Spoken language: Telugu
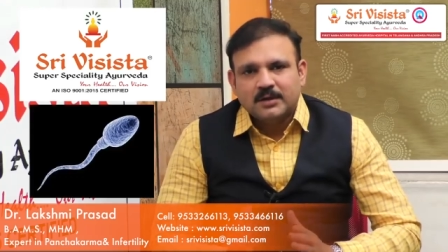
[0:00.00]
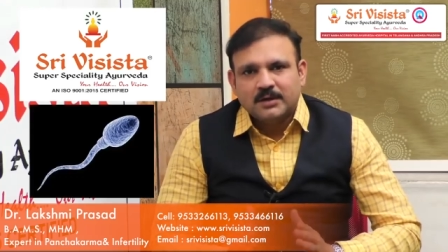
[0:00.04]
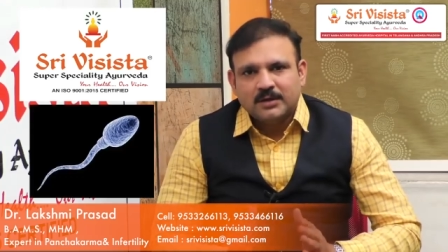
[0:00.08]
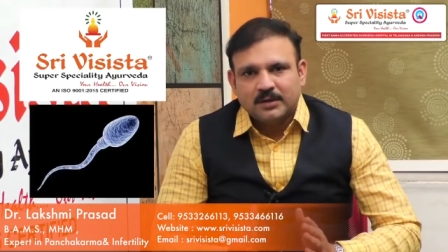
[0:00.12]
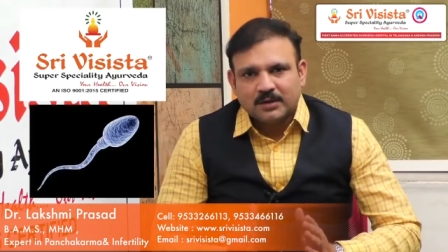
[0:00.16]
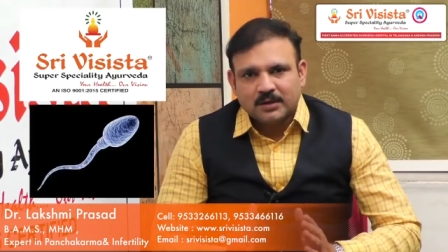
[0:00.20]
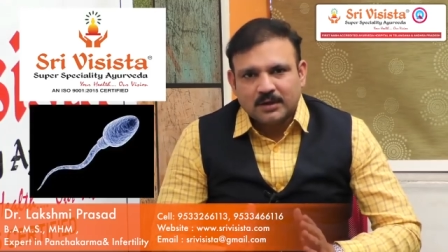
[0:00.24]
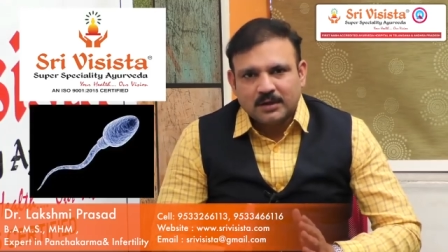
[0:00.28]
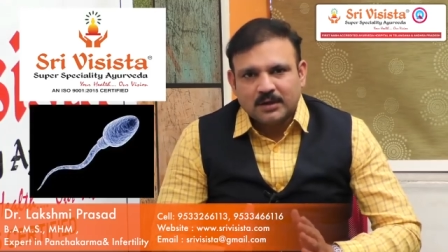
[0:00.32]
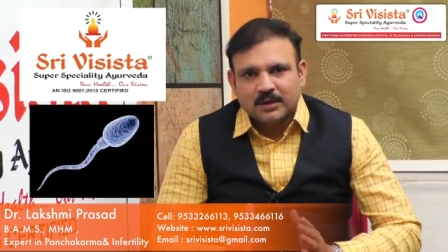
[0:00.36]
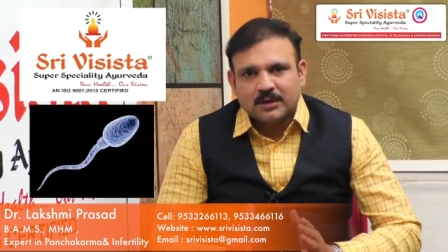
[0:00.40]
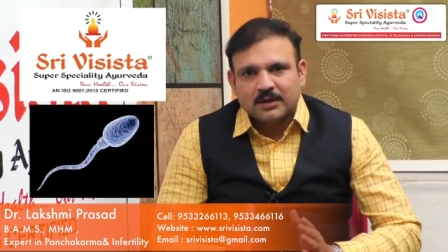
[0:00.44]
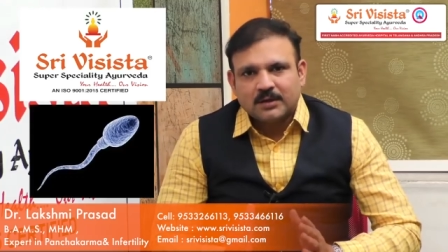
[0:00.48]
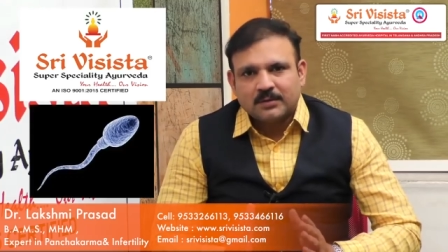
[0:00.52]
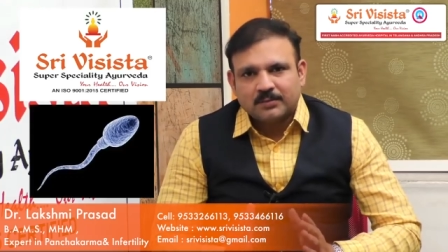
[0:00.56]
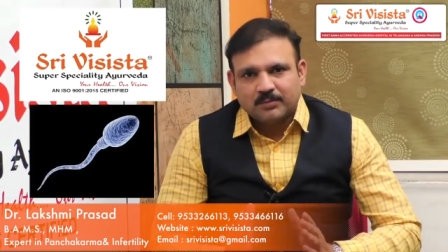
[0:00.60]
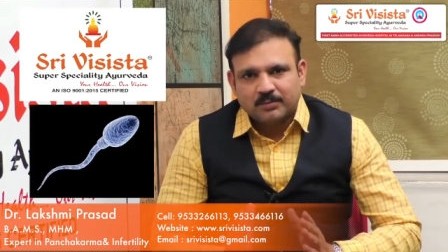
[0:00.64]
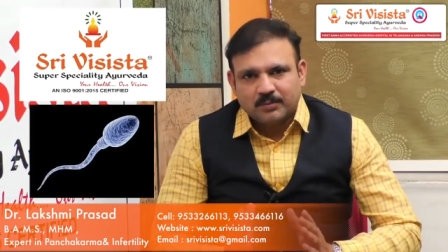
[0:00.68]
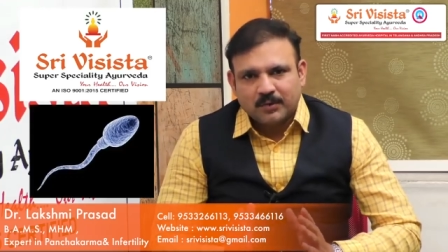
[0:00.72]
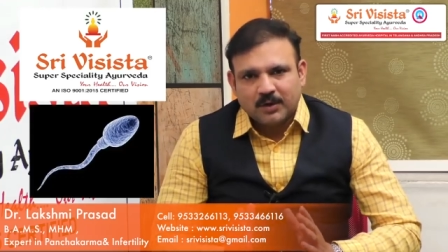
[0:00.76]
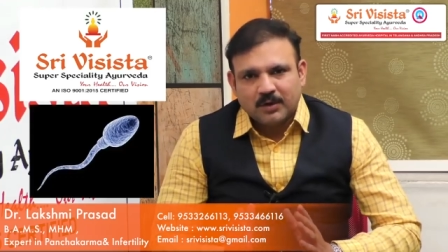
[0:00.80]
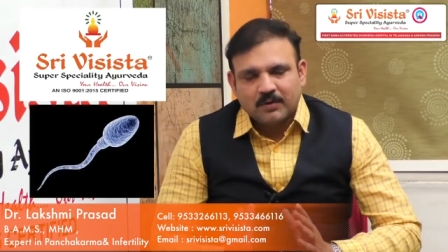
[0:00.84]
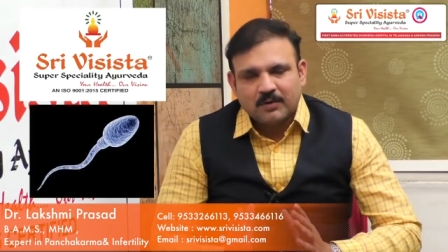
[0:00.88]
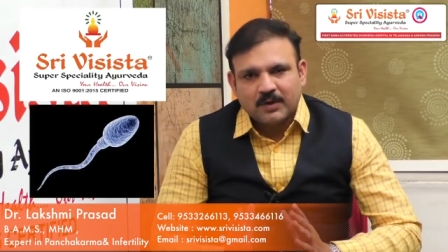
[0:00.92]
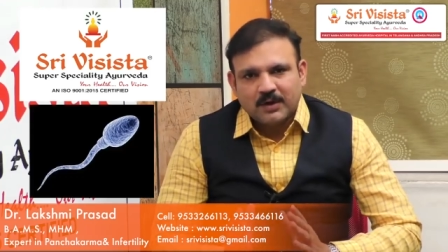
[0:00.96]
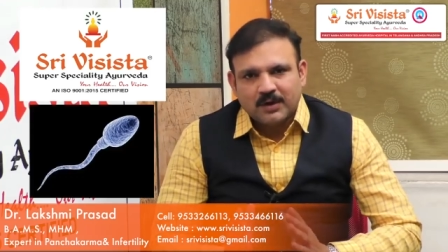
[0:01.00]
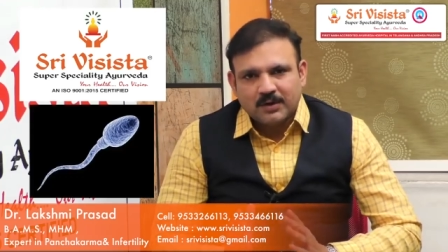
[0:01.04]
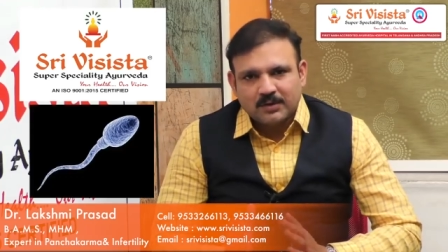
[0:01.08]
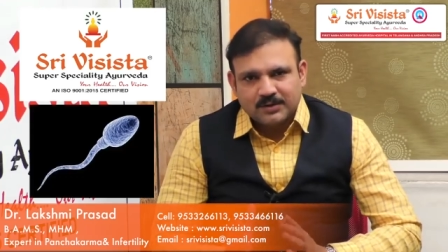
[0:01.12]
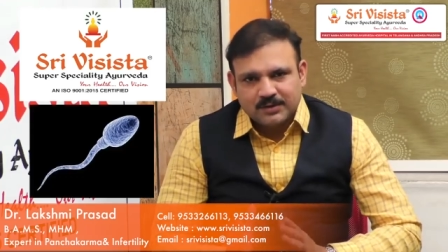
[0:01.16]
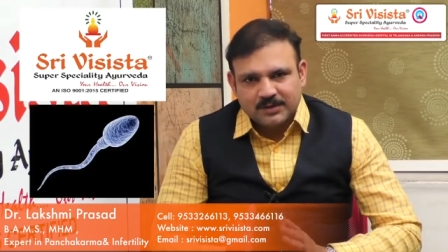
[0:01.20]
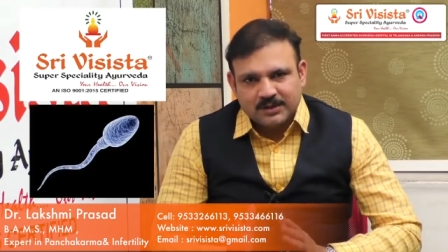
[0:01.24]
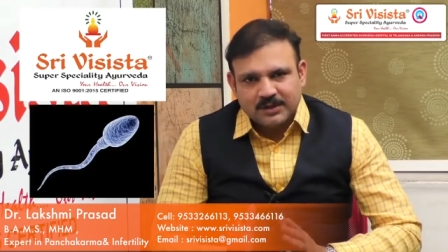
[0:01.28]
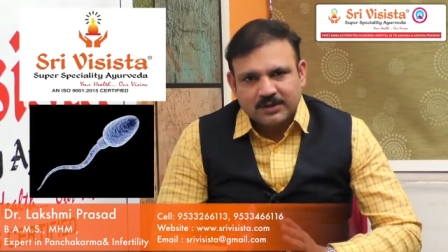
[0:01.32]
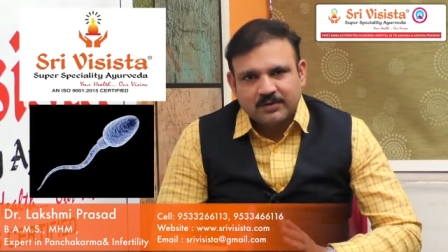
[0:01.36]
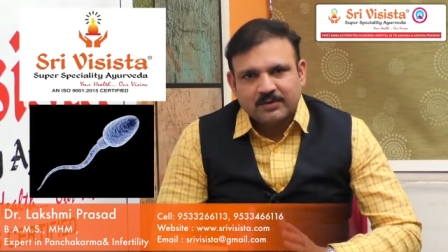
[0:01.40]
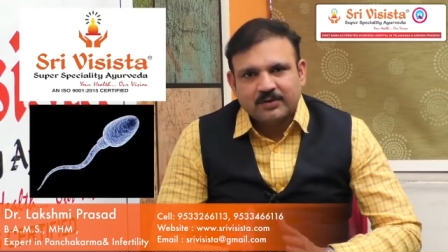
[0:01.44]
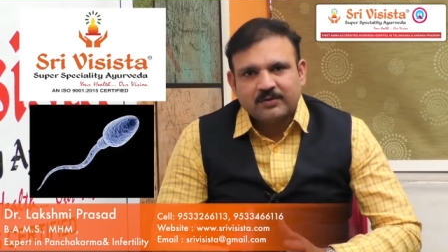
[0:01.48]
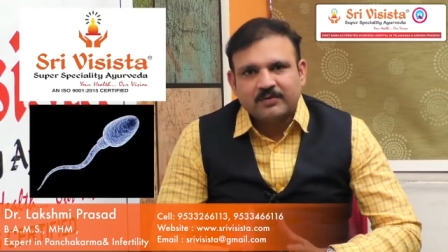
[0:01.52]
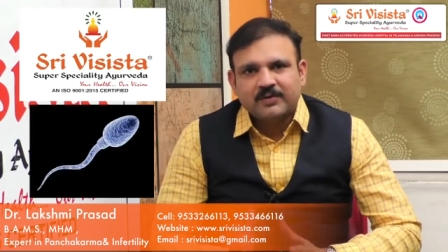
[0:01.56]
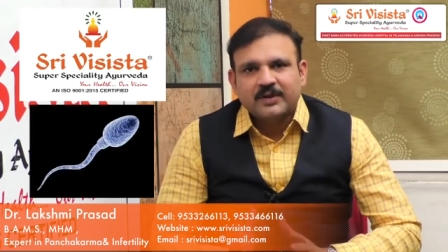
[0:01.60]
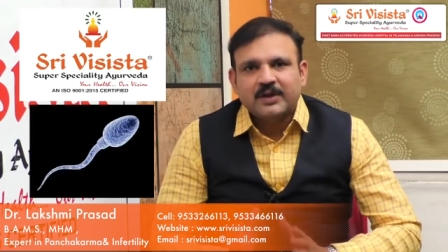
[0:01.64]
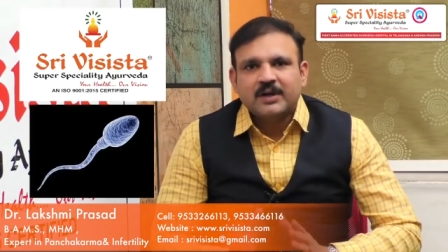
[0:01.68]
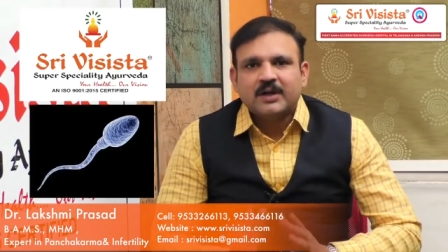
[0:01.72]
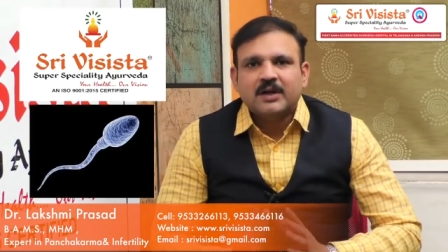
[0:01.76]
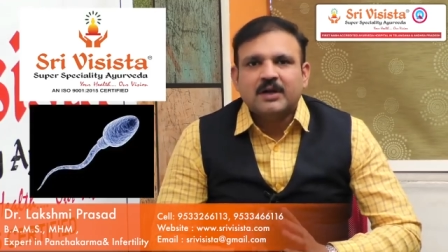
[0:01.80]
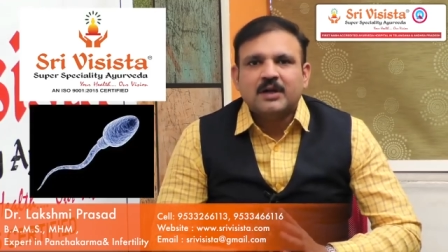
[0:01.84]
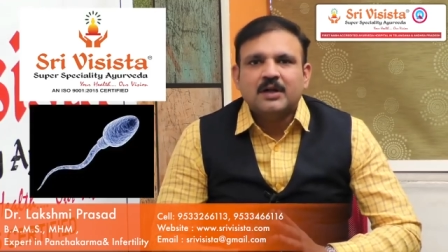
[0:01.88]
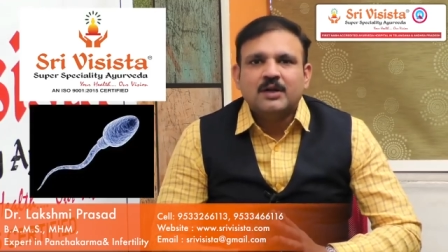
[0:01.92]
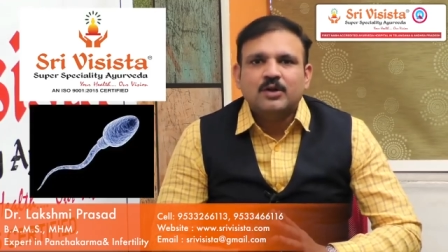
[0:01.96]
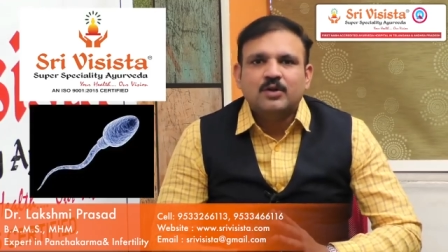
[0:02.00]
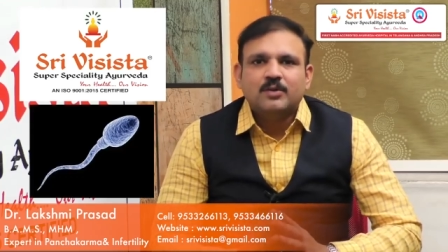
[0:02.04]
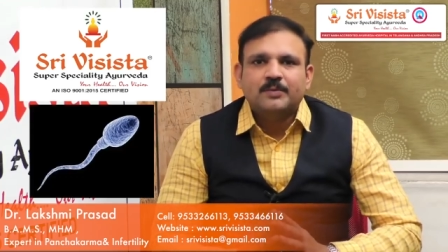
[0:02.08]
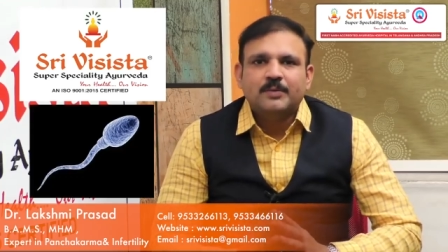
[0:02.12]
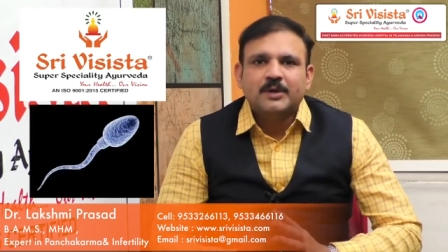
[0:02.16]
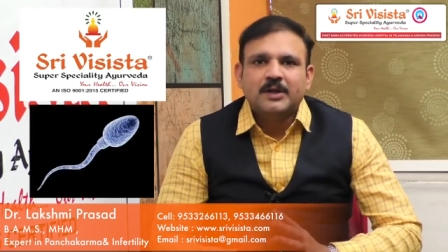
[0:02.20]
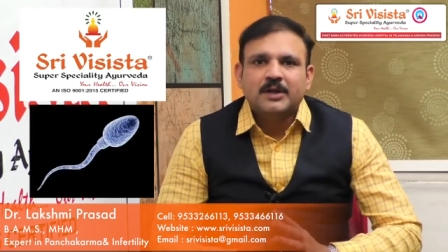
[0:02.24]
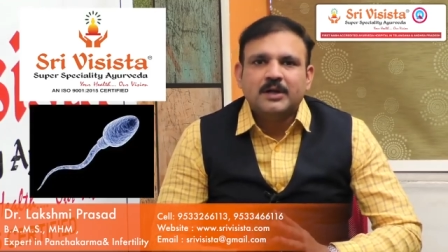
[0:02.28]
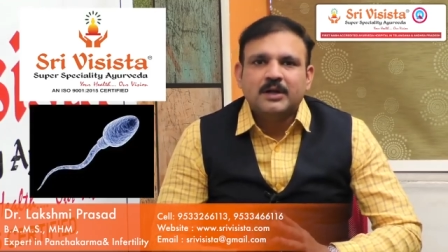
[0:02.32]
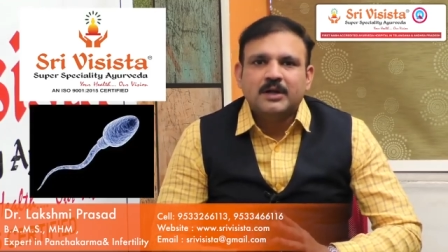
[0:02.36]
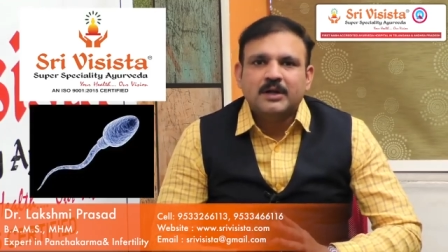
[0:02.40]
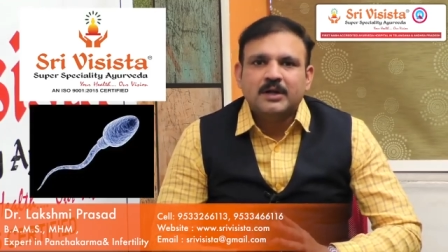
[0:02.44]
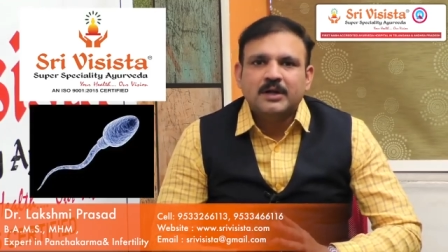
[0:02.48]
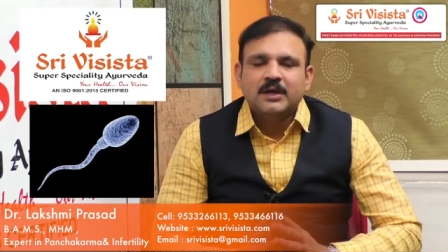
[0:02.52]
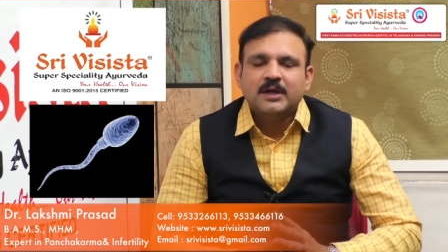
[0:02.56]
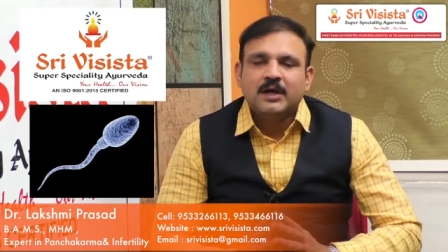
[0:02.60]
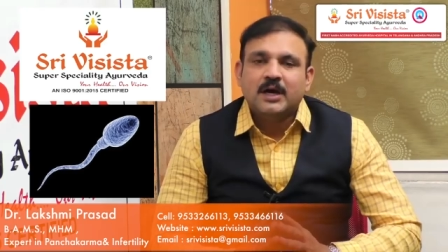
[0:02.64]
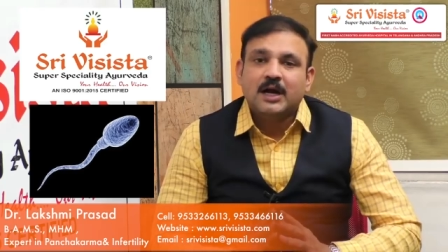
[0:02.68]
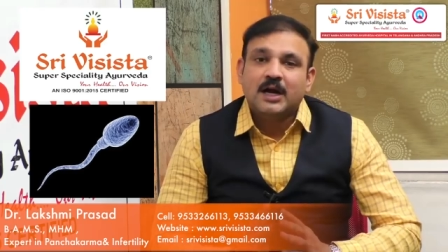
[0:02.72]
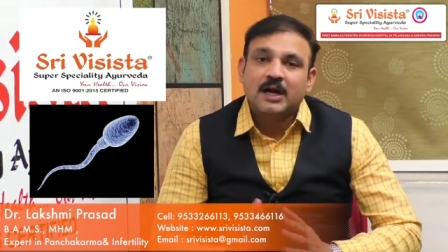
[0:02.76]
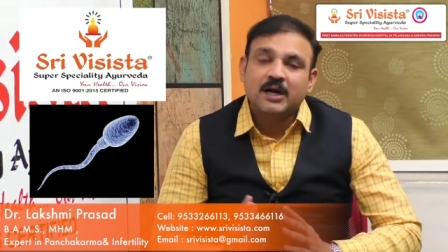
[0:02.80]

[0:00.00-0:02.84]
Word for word: ఈ యొక్క మగవారిలో వచ్చేటువంటి వీరికణాల లోపాలు కానీ